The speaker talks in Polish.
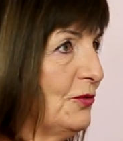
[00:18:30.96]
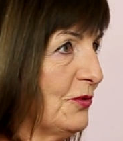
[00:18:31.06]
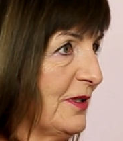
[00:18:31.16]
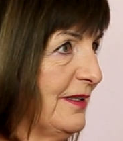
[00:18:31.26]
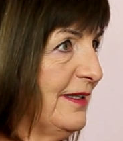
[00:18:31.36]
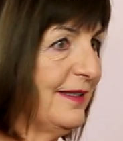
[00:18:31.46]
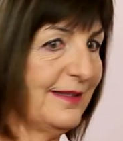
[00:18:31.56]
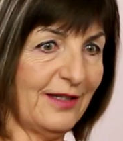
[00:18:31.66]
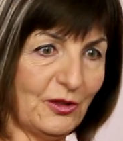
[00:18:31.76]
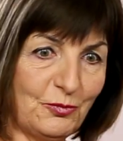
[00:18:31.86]
który
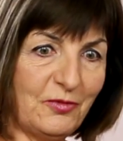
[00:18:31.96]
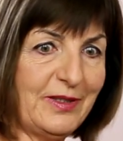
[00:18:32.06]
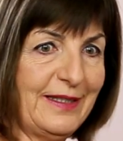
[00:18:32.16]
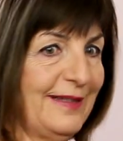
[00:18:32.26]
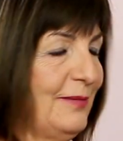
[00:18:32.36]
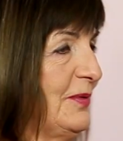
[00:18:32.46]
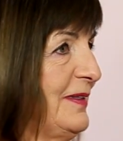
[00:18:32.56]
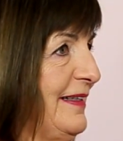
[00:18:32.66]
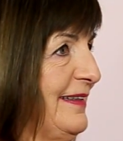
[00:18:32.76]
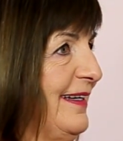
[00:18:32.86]
odpowiada na
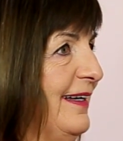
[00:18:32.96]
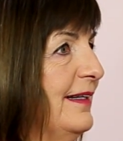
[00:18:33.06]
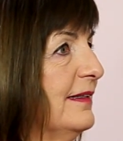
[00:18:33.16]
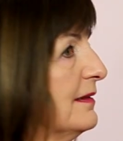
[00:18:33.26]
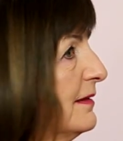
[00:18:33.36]
pytania,